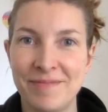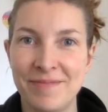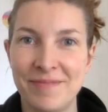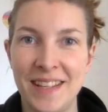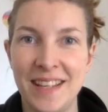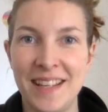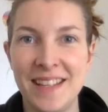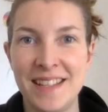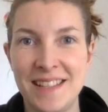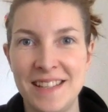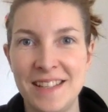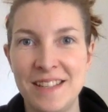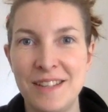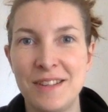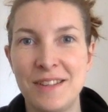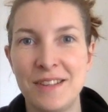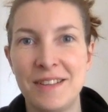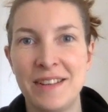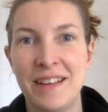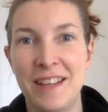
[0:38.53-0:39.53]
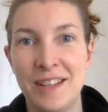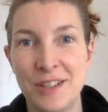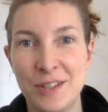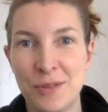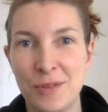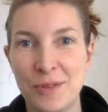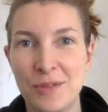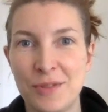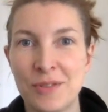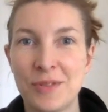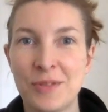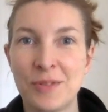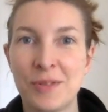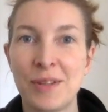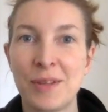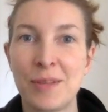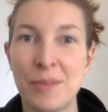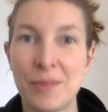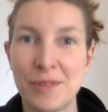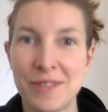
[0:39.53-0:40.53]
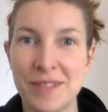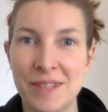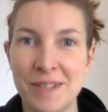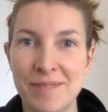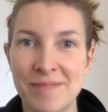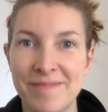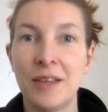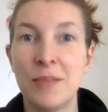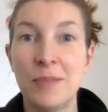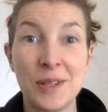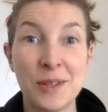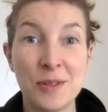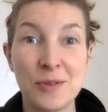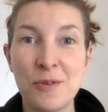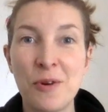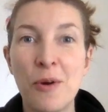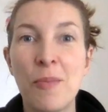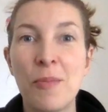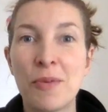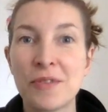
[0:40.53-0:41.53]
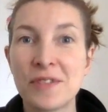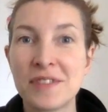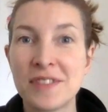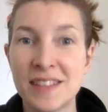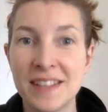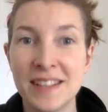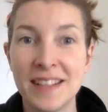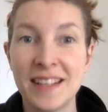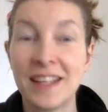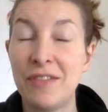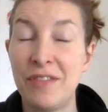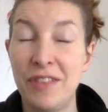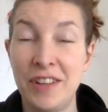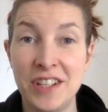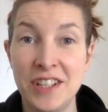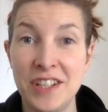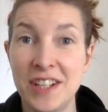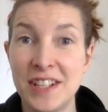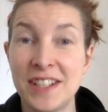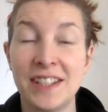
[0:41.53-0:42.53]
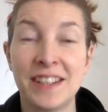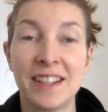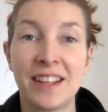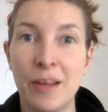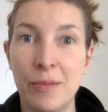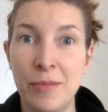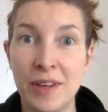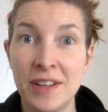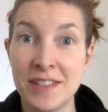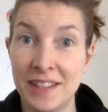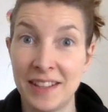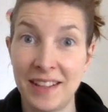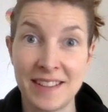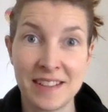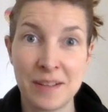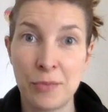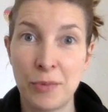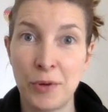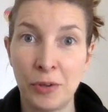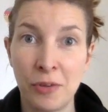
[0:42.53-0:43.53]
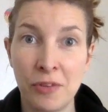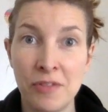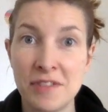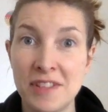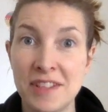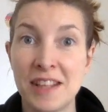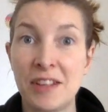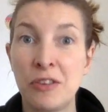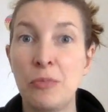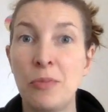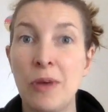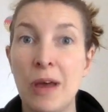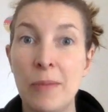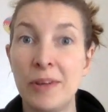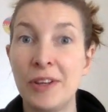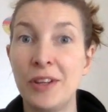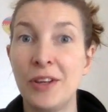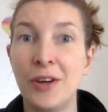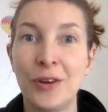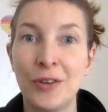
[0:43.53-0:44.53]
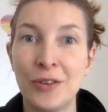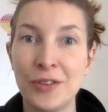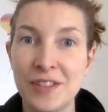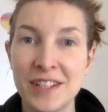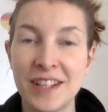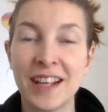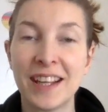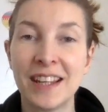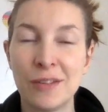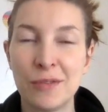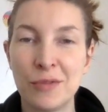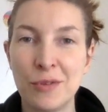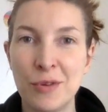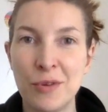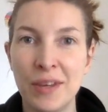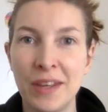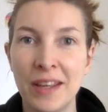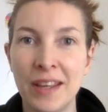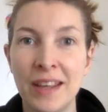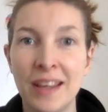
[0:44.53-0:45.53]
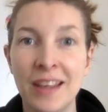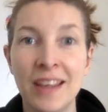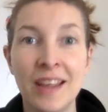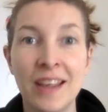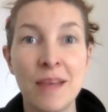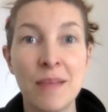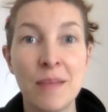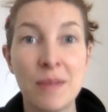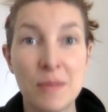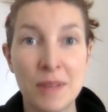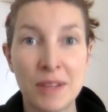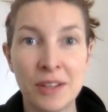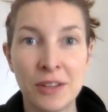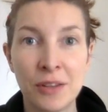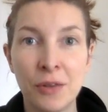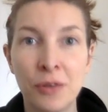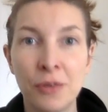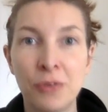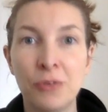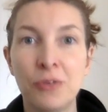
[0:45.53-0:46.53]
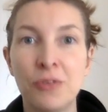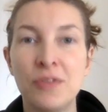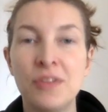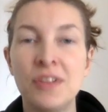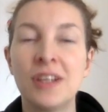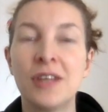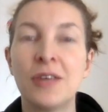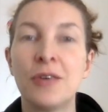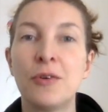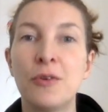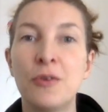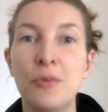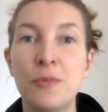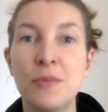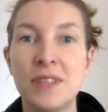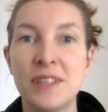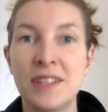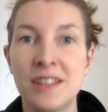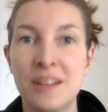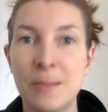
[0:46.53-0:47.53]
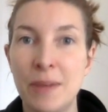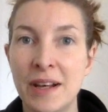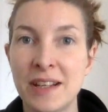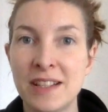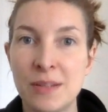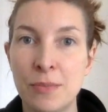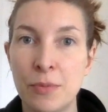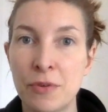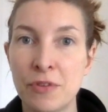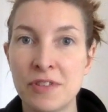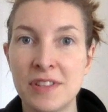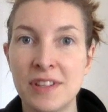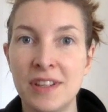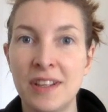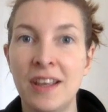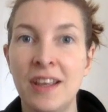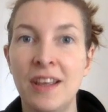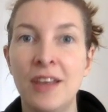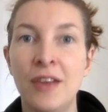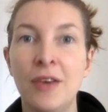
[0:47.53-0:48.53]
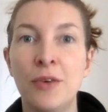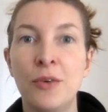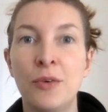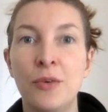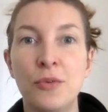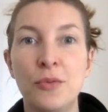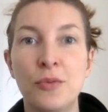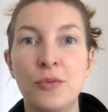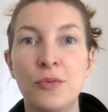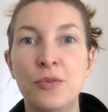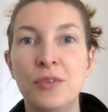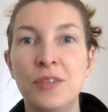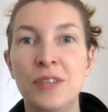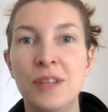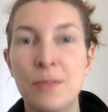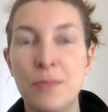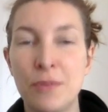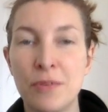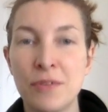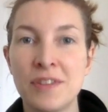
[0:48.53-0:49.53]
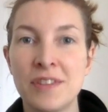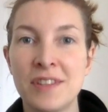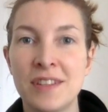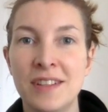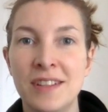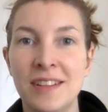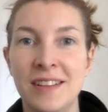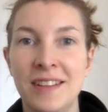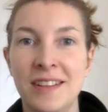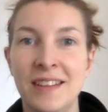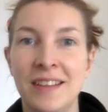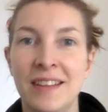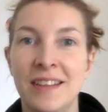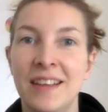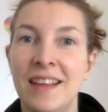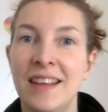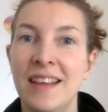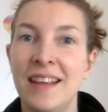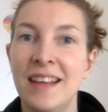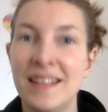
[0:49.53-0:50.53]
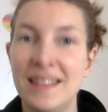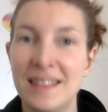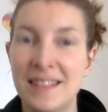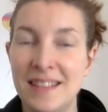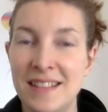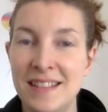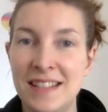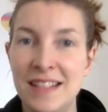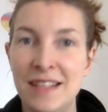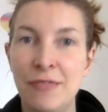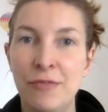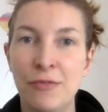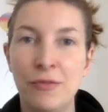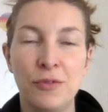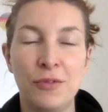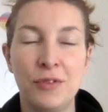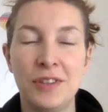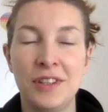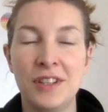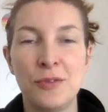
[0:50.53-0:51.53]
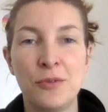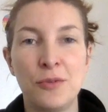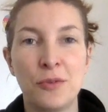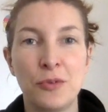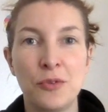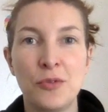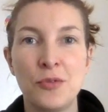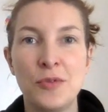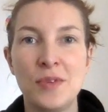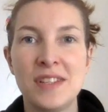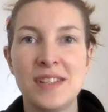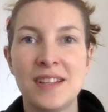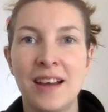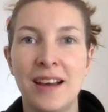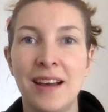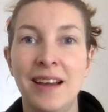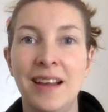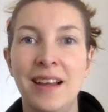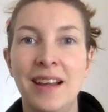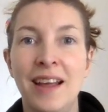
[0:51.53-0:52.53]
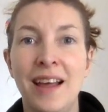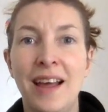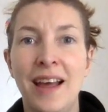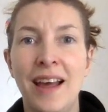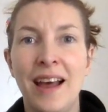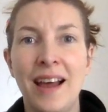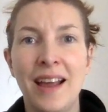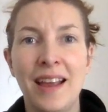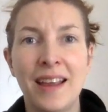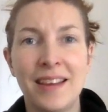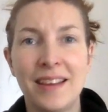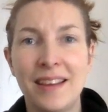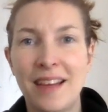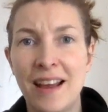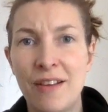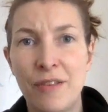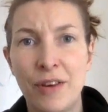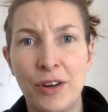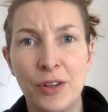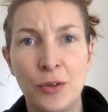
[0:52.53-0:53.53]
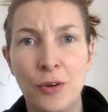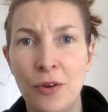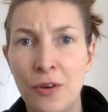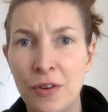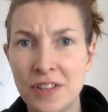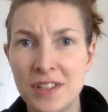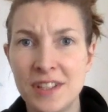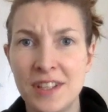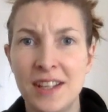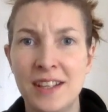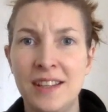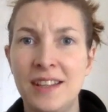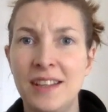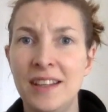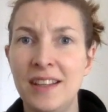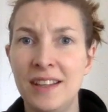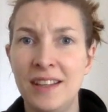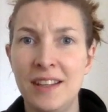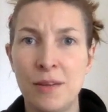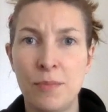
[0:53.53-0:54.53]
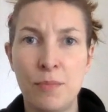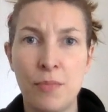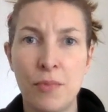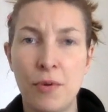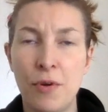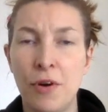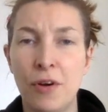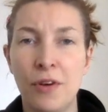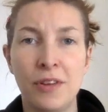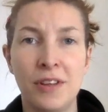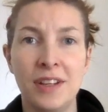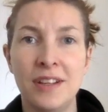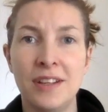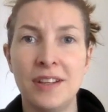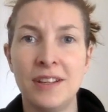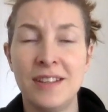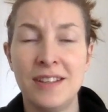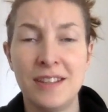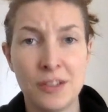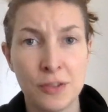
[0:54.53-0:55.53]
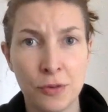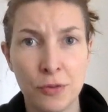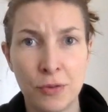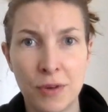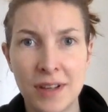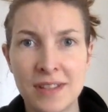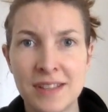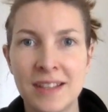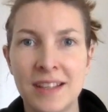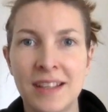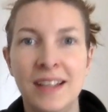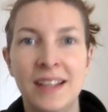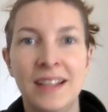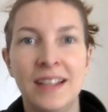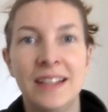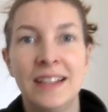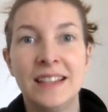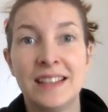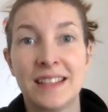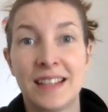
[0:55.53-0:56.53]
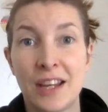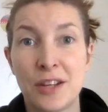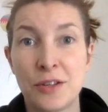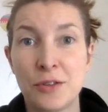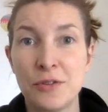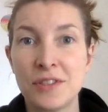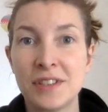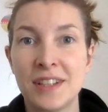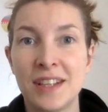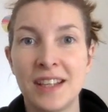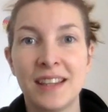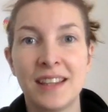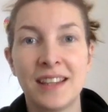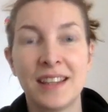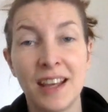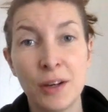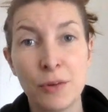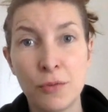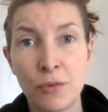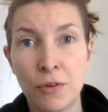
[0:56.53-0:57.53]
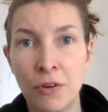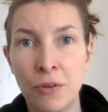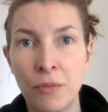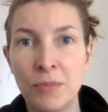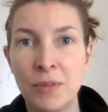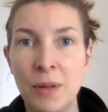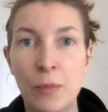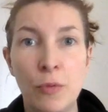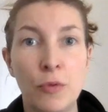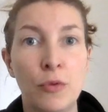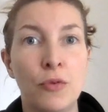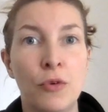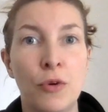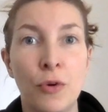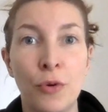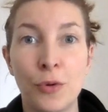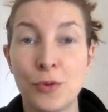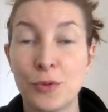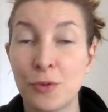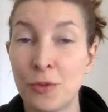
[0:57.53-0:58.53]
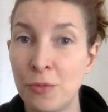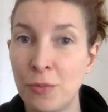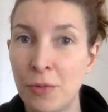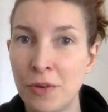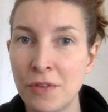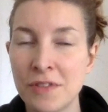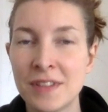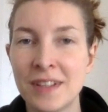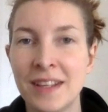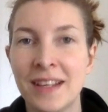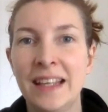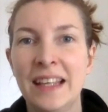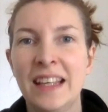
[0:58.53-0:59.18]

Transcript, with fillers: Et ici, les choses sont des pensées. Bien sûr, penser, réfléchir, c'est très bien, c'est très important, c'est ce qui vous permet de grandir et d'évoluer. Mais maintenant, devenir obsédé par ces pensées ou des pensées excessives qui nous conduisent à, avoir de l'anxiété, des peurs, des angoisses, quelque chose qui est très courant, bien plus courant que ce qu'on pense.